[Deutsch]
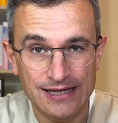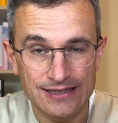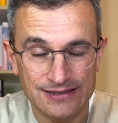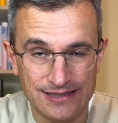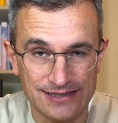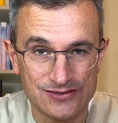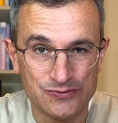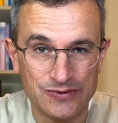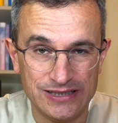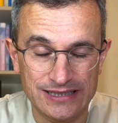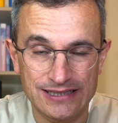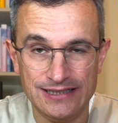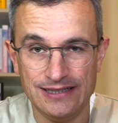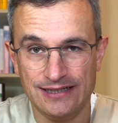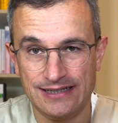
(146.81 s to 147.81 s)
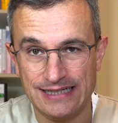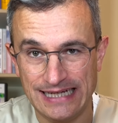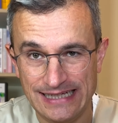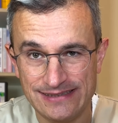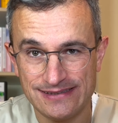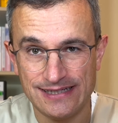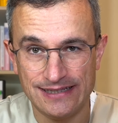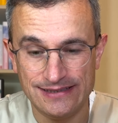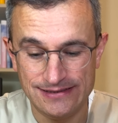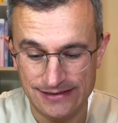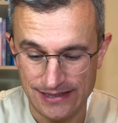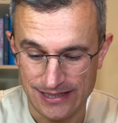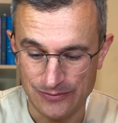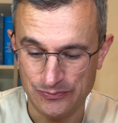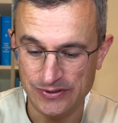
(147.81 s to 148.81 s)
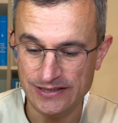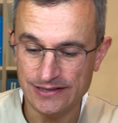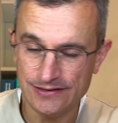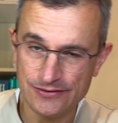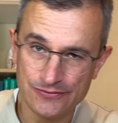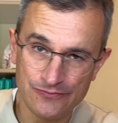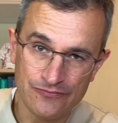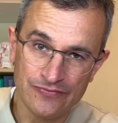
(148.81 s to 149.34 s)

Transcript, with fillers: dass man hier rechtzeitig therapiert.